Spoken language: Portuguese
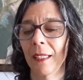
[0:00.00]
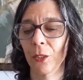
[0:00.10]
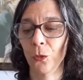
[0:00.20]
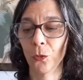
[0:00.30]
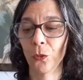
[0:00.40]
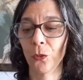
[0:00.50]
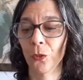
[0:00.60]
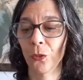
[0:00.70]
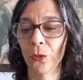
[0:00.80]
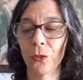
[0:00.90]
eu
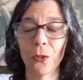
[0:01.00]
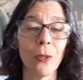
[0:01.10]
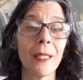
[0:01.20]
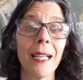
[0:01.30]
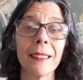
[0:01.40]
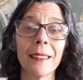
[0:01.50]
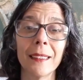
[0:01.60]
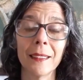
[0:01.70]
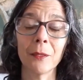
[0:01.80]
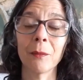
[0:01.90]
vou colocar
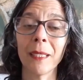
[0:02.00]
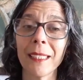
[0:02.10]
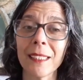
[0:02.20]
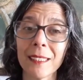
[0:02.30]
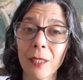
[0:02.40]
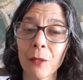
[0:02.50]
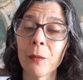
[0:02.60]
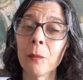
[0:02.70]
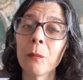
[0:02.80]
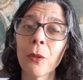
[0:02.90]
aqui uma questão
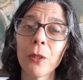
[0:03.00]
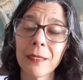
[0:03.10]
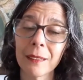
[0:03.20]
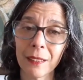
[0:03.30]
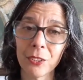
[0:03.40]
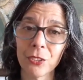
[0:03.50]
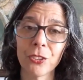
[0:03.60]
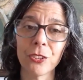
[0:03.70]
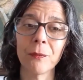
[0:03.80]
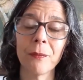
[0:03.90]
importante.